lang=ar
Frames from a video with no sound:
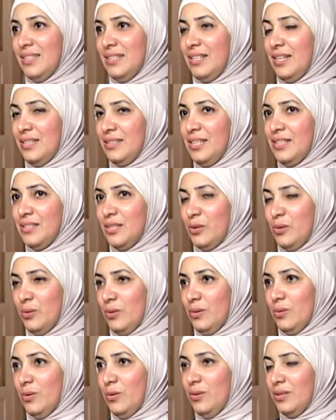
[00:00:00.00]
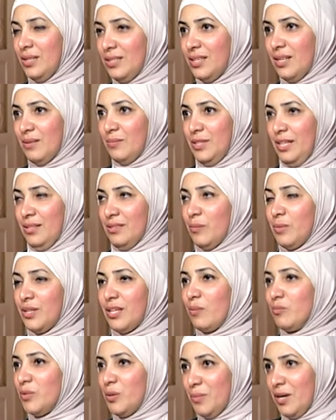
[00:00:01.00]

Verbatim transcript: لان احنا كلنا احنا بنكمل